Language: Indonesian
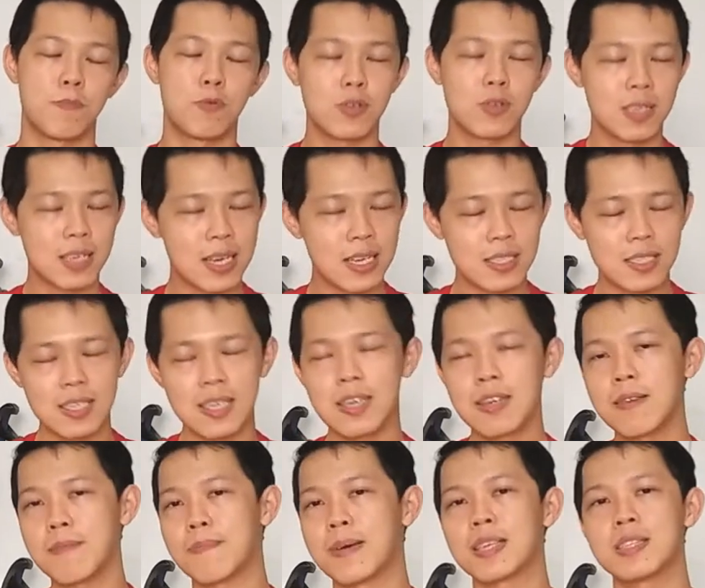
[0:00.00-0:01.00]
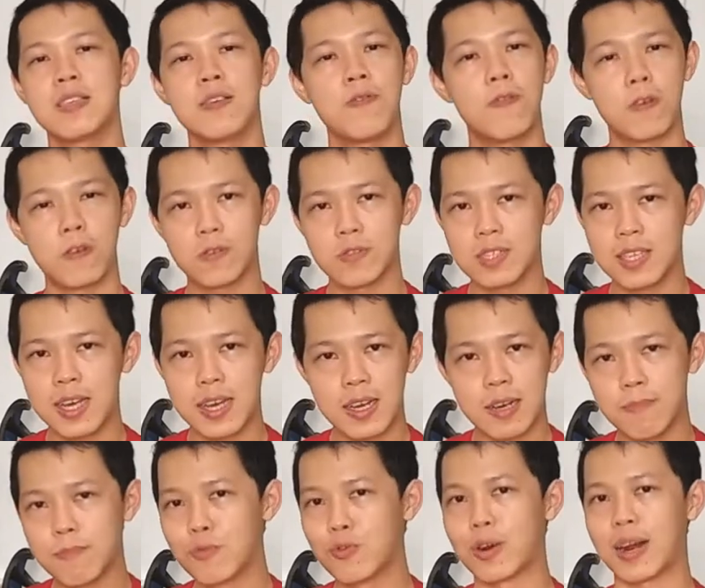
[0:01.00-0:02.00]
Purchasing pasti fokusnya
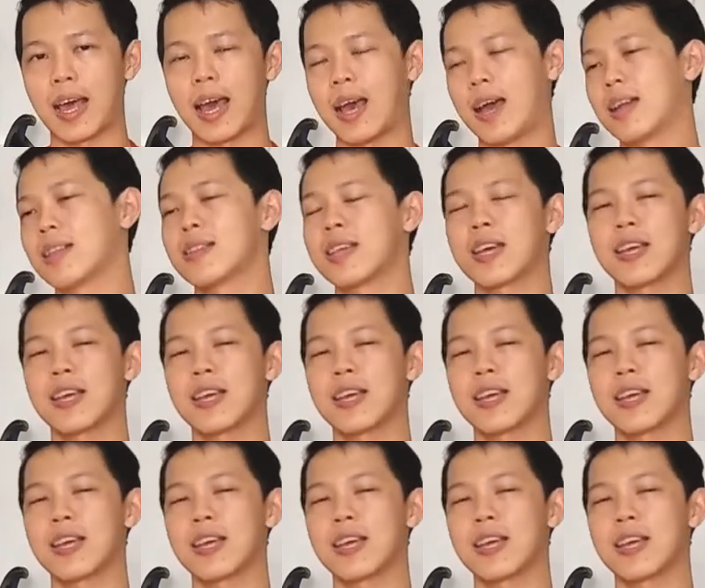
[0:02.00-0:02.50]
ke murah.